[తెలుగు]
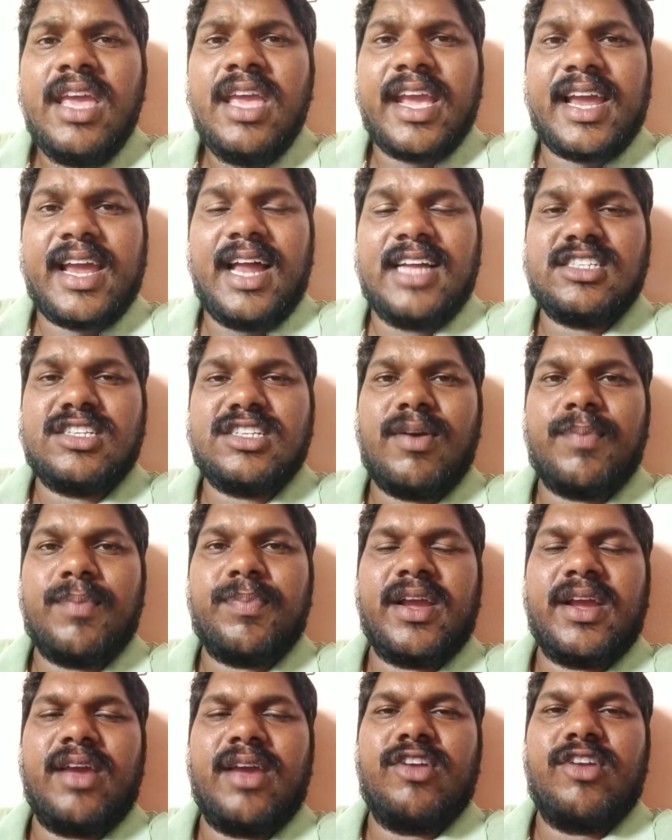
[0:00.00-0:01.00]
ఇక రాష్ట్ర
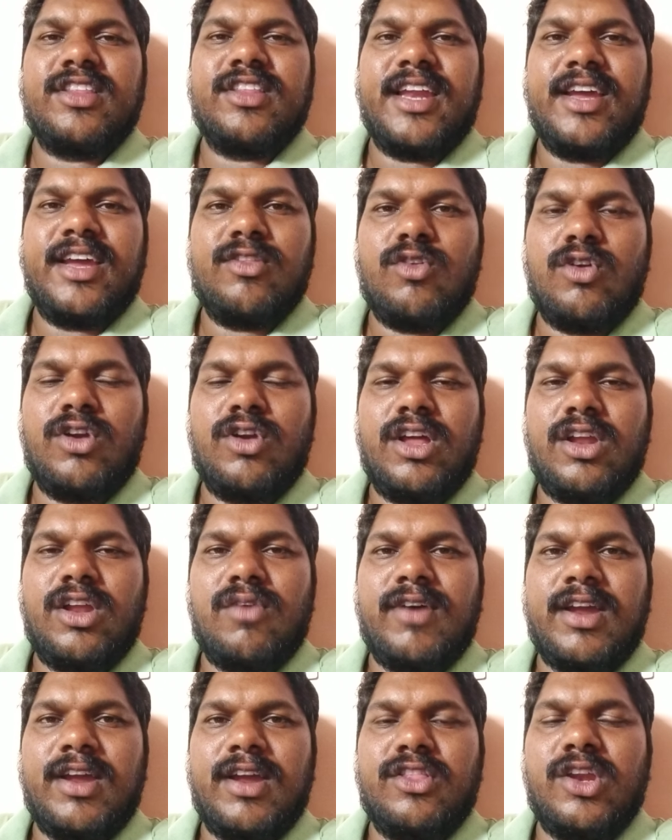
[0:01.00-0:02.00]
వ్యాప్తంగా ఎవరైతే రైతులు ఉన్నారో
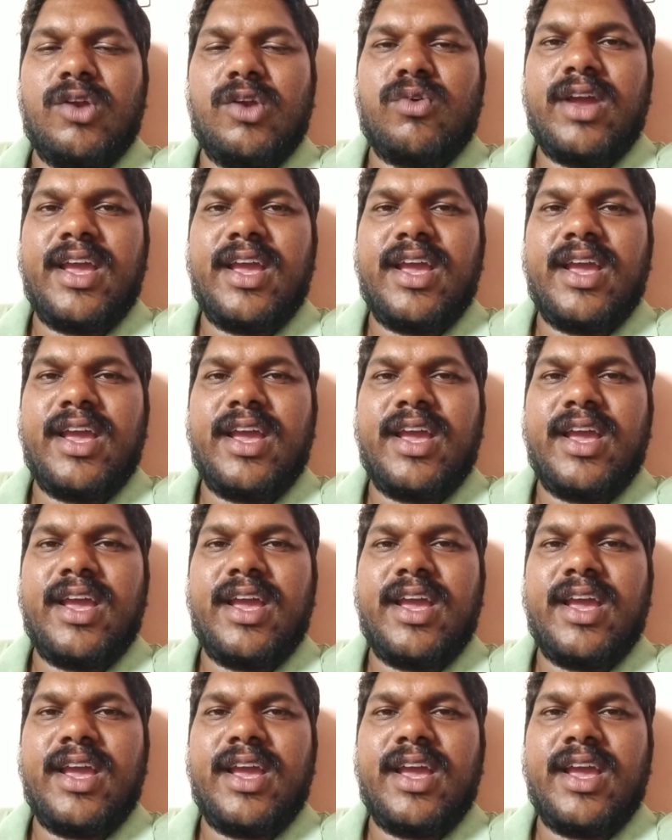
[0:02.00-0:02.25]
వారందరూ